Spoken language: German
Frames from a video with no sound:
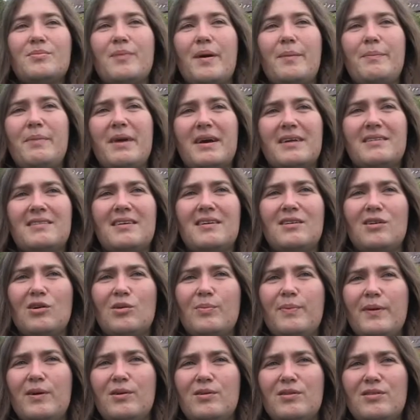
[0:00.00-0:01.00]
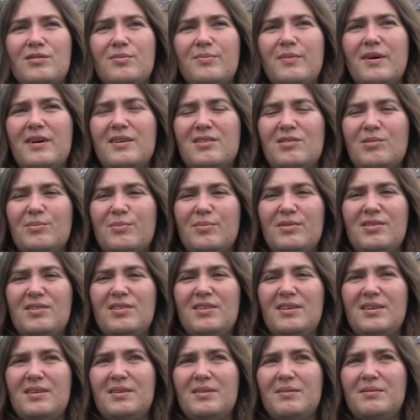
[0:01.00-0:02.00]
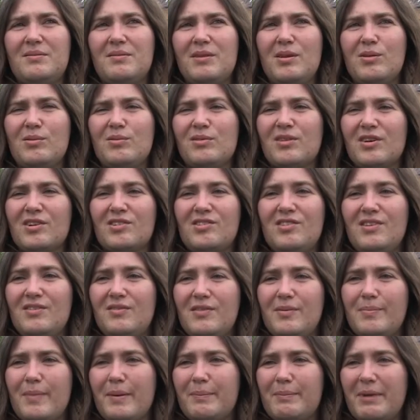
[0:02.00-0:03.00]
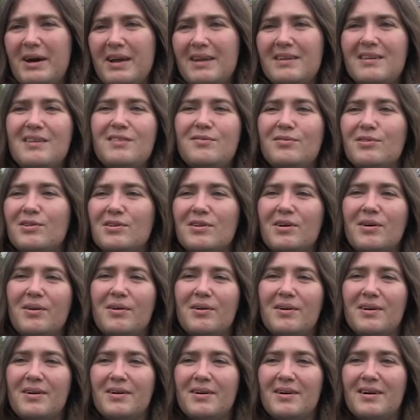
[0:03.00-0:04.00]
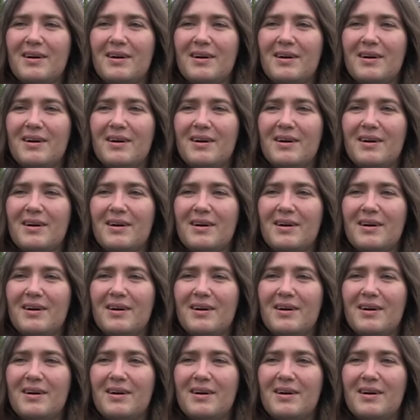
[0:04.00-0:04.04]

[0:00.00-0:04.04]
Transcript: man merkt halt auch bei uns immer so ein bisschen den Unterschied, wie man behandelt wird auch.